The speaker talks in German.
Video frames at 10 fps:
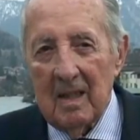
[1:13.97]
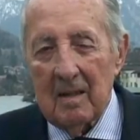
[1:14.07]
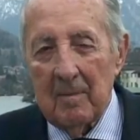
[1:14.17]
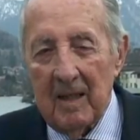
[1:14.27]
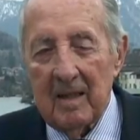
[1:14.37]

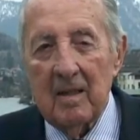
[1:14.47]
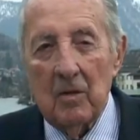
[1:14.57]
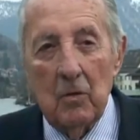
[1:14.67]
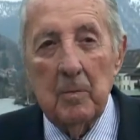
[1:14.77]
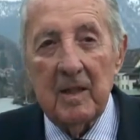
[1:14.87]
Gemeinde
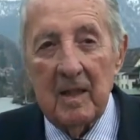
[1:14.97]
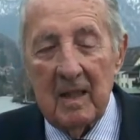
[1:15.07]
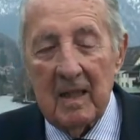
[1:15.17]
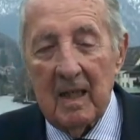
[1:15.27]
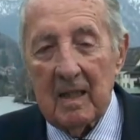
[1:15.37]
über den
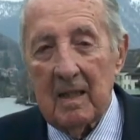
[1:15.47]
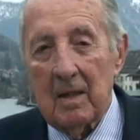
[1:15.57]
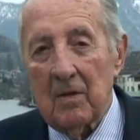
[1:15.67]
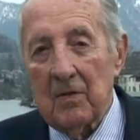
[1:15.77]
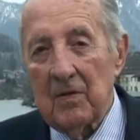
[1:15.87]
Irak
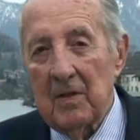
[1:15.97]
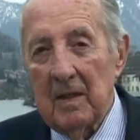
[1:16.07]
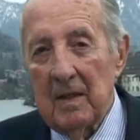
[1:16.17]
hinaus